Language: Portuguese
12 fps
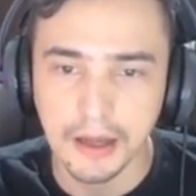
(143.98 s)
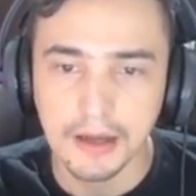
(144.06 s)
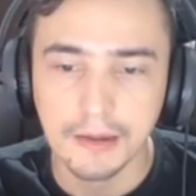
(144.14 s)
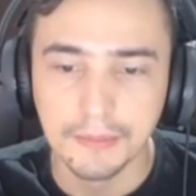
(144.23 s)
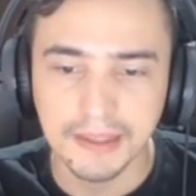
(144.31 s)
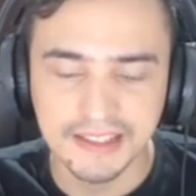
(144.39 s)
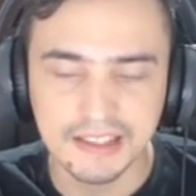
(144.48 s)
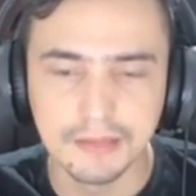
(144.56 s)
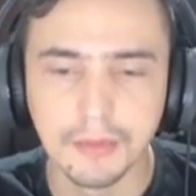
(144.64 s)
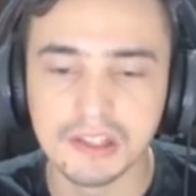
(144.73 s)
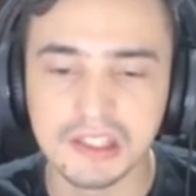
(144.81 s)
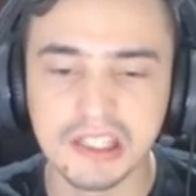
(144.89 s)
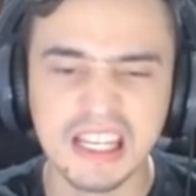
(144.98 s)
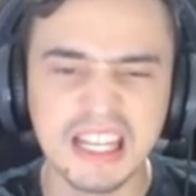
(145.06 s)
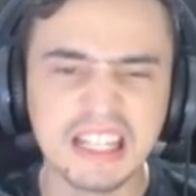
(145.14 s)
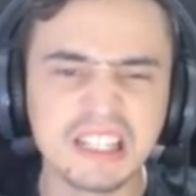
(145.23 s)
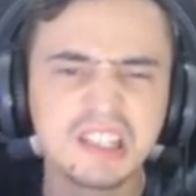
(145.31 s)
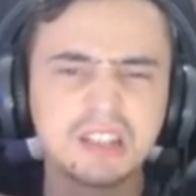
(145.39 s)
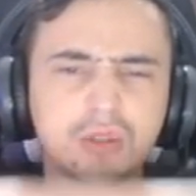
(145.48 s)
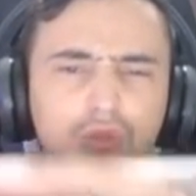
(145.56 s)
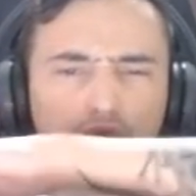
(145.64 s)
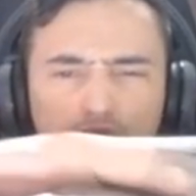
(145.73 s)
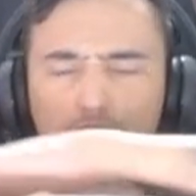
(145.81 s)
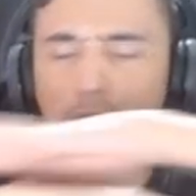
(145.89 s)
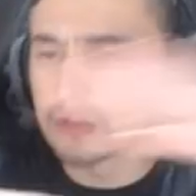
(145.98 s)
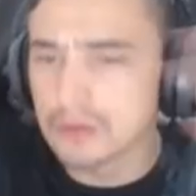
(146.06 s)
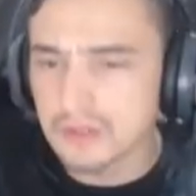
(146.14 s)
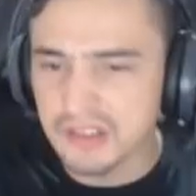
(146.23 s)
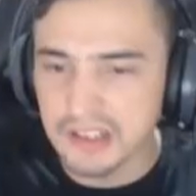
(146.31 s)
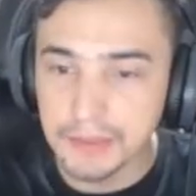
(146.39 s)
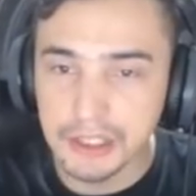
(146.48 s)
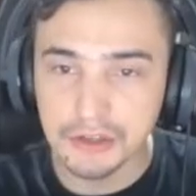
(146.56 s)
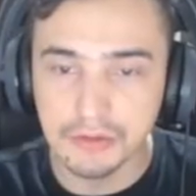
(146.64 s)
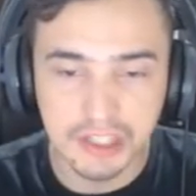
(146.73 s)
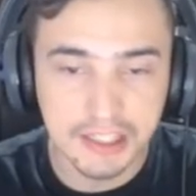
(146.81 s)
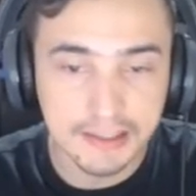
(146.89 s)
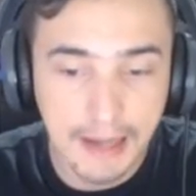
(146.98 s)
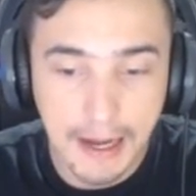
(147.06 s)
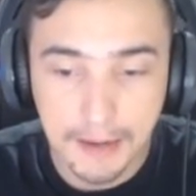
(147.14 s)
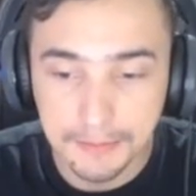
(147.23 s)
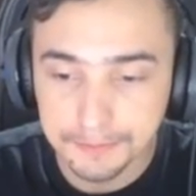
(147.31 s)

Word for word: Mas esse mod aqui, ele tira todos os limites do GTA.